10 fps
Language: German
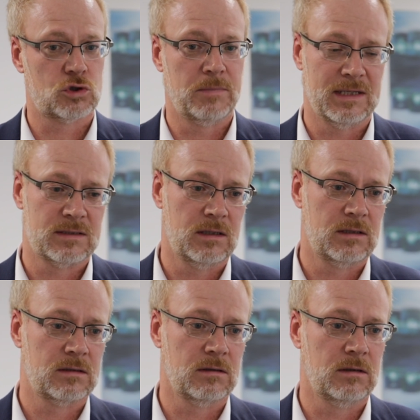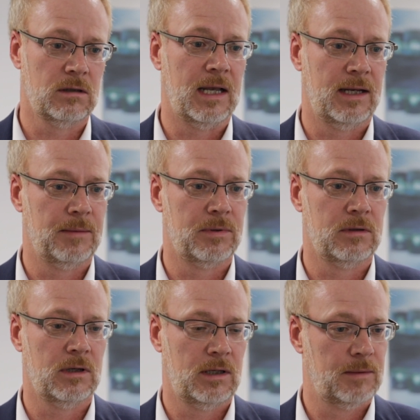schmerzlich äh,
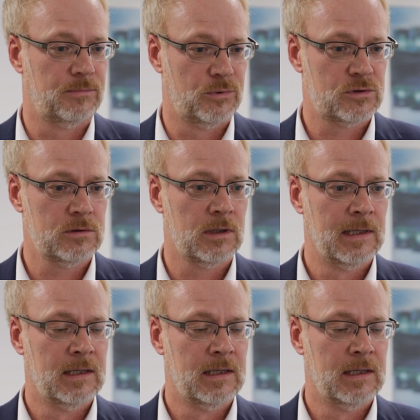erleben, erleben müssen,